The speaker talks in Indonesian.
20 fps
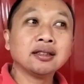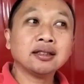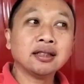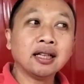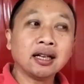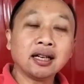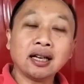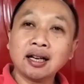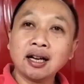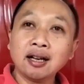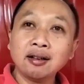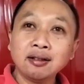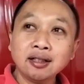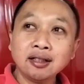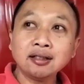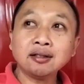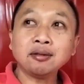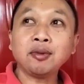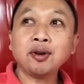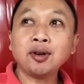Nah kakak
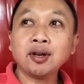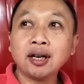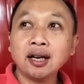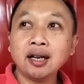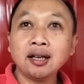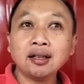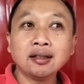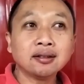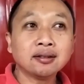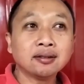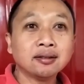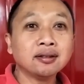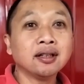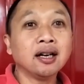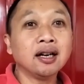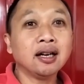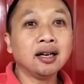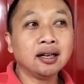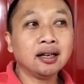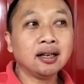ini semoga
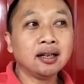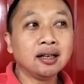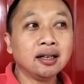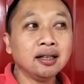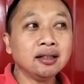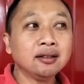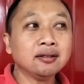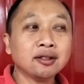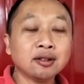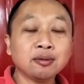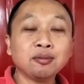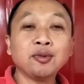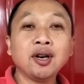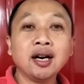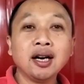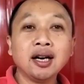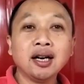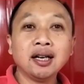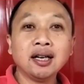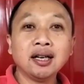uh, itu
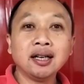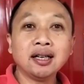semua